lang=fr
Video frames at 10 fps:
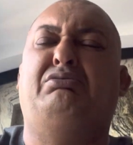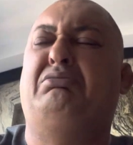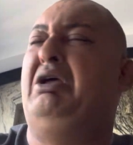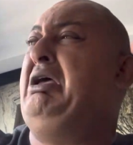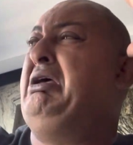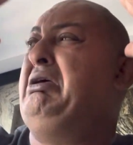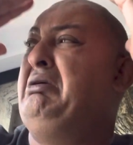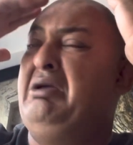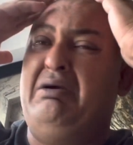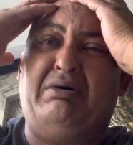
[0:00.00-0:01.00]
Mais,
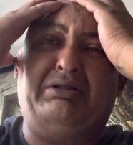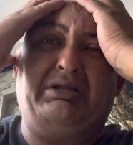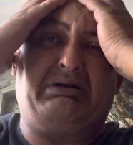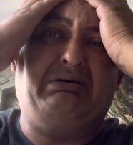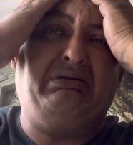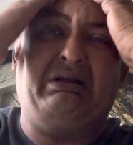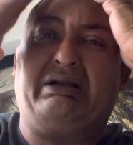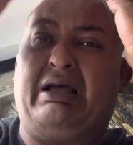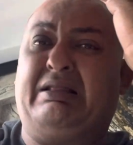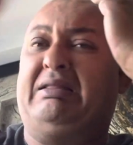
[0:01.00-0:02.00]
on rendez le
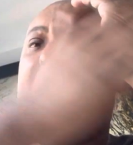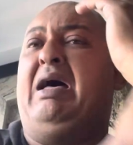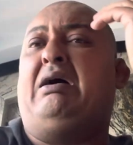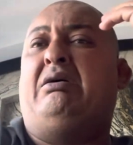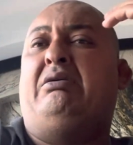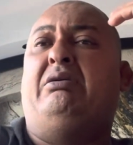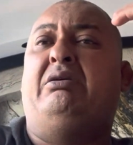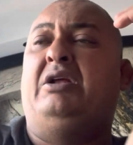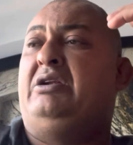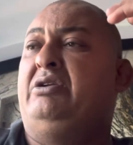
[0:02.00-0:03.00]
Qatar, euh,
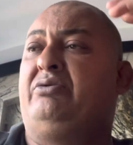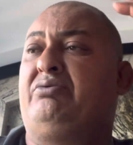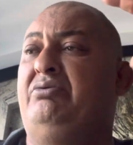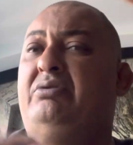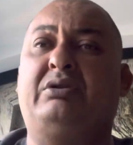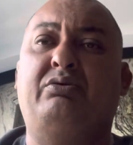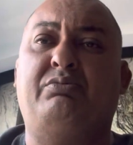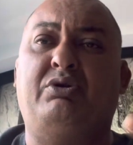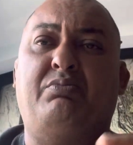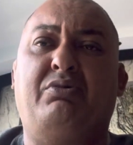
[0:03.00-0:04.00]
les trucs, le
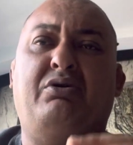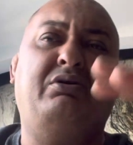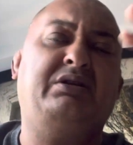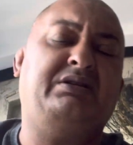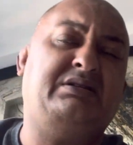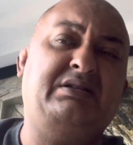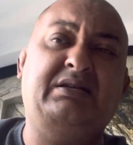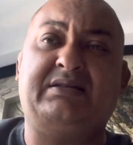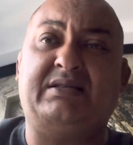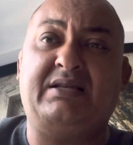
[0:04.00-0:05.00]
nombre de morts ici,
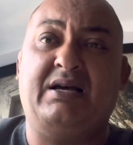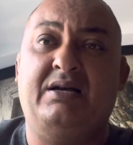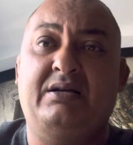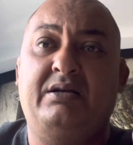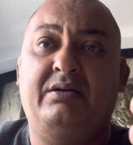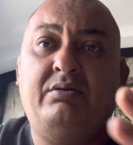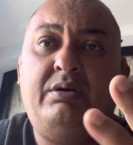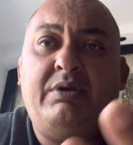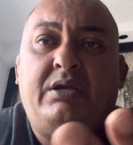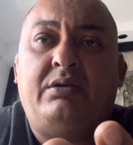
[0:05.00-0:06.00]
etc. Oui,
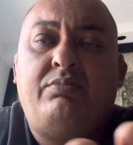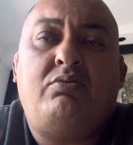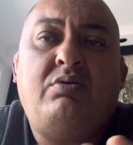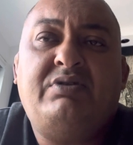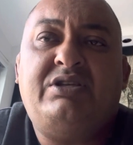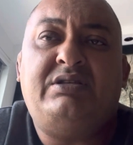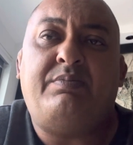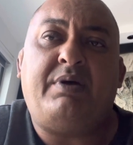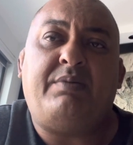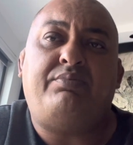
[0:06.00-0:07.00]
mais pourquoi vous agissez
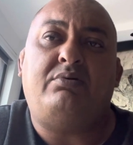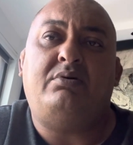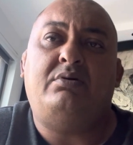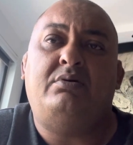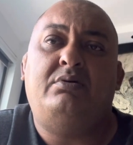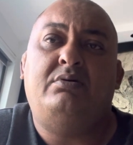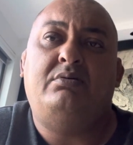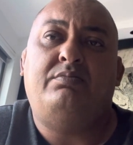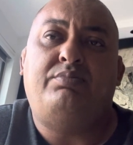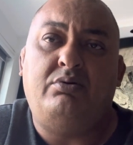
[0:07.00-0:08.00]
pas pour, euh,
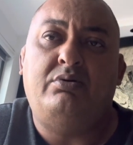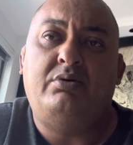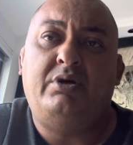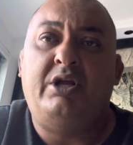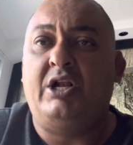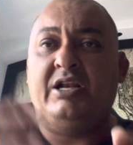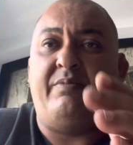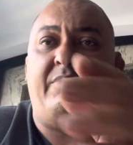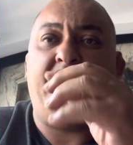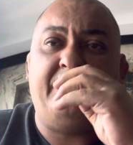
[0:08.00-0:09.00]
pour eux Les
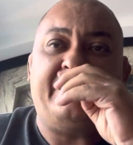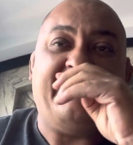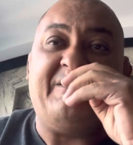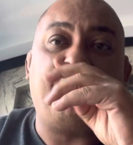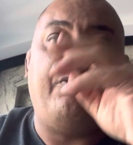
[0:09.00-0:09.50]
mêmes, d'ailleurs, qu'on